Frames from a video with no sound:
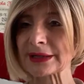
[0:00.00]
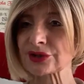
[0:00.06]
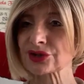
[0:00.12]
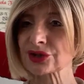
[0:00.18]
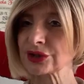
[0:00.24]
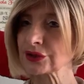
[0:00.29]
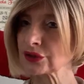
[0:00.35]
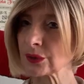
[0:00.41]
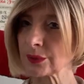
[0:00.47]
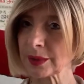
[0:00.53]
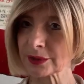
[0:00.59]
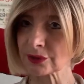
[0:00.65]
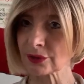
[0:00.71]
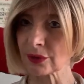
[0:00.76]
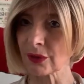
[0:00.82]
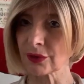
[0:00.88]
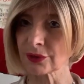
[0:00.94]
narciso
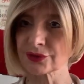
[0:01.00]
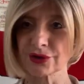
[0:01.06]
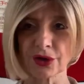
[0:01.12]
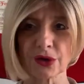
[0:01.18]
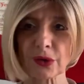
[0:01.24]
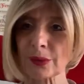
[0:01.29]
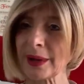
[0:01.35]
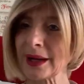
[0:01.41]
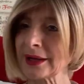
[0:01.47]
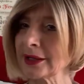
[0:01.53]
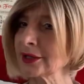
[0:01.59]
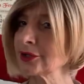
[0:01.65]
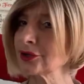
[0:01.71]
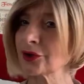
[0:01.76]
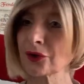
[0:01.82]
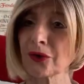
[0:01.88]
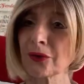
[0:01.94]
patologico,
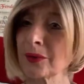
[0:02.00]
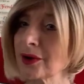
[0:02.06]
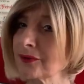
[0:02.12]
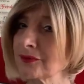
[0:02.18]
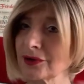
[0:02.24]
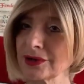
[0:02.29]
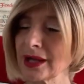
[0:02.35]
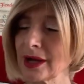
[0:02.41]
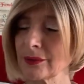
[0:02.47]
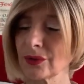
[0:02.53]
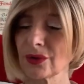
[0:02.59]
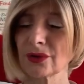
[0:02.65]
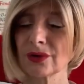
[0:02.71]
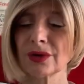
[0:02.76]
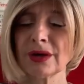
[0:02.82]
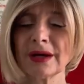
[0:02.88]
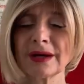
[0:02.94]
maligno, come lo
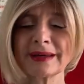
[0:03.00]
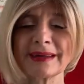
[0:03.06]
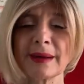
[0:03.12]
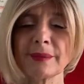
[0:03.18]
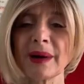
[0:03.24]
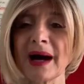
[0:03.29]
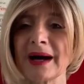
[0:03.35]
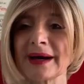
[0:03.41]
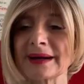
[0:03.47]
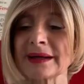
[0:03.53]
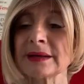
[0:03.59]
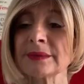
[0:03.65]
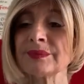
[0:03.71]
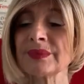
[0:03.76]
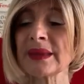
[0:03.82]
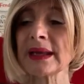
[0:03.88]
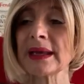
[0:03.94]
vogliamo
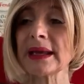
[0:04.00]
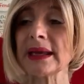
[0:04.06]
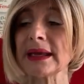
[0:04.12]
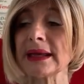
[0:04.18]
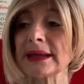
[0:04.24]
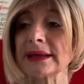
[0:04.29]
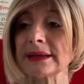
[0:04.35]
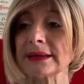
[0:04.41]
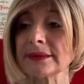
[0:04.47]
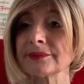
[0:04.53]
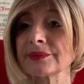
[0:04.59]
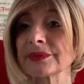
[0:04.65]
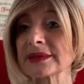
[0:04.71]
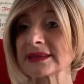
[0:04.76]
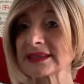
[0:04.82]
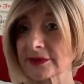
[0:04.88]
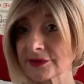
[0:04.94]
chiamare, e
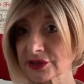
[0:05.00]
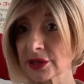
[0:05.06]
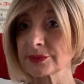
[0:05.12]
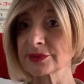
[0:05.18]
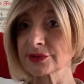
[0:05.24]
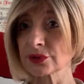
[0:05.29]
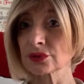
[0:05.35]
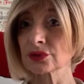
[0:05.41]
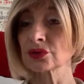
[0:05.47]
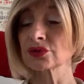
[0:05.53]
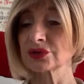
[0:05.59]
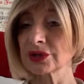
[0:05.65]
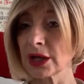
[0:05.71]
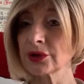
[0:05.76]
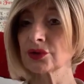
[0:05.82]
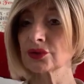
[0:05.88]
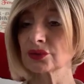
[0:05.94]
se avete bisogno
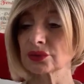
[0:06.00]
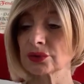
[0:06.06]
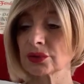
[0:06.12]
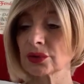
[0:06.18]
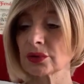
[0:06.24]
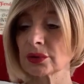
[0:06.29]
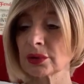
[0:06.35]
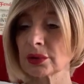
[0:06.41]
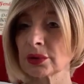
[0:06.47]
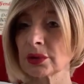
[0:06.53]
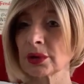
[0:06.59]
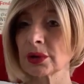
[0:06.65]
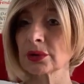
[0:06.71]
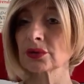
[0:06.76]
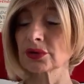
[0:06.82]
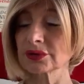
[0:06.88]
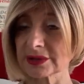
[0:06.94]
di aiuto
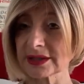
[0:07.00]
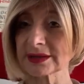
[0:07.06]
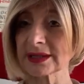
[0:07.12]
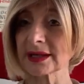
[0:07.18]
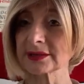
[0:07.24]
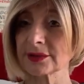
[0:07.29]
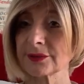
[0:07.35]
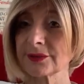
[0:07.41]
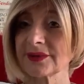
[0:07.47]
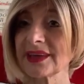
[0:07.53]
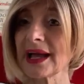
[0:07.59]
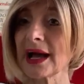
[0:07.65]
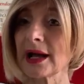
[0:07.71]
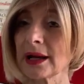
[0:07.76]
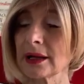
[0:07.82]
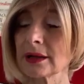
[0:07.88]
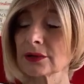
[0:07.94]
contattatemi,
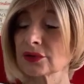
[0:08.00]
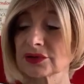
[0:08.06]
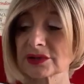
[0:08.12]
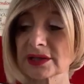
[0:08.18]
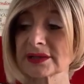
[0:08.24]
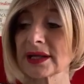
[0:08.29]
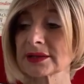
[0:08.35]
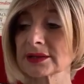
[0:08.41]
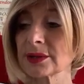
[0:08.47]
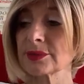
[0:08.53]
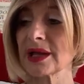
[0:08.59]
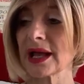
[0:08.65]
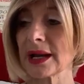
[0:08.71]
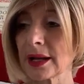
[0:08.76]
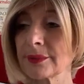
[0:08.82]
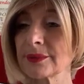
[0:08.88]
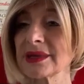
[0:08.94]
al,
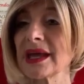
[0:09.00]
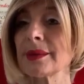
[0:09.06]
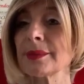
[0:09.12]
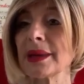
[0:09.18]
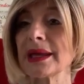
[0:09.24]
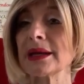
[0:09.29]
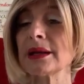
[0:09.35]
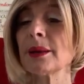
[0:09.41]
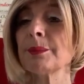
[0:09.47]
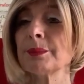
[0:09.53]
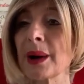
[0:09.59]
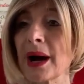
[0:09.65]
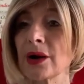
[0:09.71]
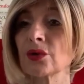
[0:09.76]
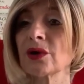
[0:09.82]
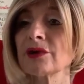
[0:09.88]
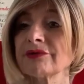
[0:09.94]
contattatemi alla mia email
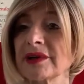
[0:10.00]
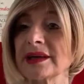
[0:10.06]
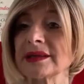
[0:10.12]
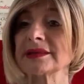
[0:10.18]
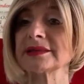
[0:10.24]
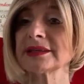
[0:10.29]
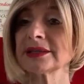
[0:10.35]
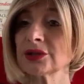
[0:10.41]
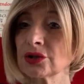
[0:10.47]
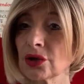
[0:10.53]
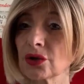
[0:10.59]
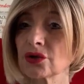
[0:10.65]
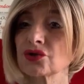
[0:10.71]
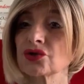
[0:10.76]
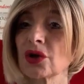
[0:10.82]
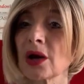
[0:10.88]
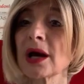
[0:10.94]

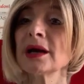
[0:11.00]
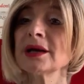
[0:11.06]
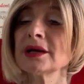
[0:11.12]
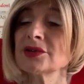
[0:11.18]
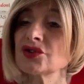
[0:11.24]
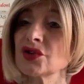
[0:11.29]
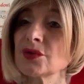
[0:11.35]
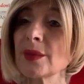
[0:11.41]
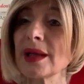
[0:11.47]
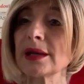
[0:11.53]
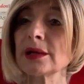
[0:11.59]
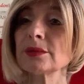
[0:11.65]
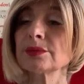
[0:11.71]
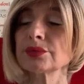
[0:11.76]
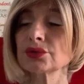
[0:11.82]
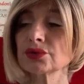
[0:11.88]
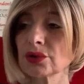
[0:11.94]

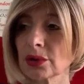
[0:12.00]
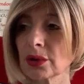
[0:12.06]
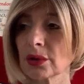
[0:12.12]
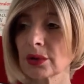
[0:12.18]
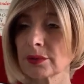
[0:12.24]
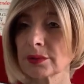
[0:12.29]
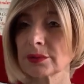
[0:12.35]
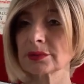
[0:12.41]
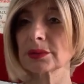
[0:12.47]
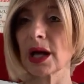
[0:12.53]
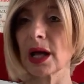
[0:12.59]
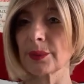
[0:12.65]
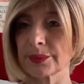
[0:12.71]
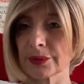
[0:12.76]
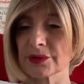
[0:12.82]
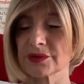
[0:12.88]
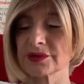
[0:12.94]
paolafendi-gmail.com
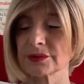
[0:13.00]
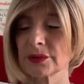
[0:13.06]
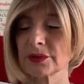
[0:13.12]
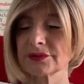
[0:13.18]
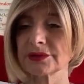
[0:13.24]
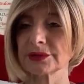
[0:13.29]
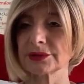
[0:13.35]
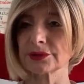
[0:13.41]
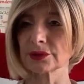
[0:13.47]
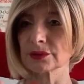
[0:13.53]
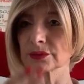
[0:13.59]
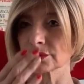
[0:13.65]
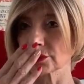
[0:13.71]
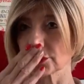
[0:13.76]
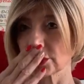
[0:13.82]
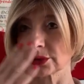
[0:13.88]
al prossimo video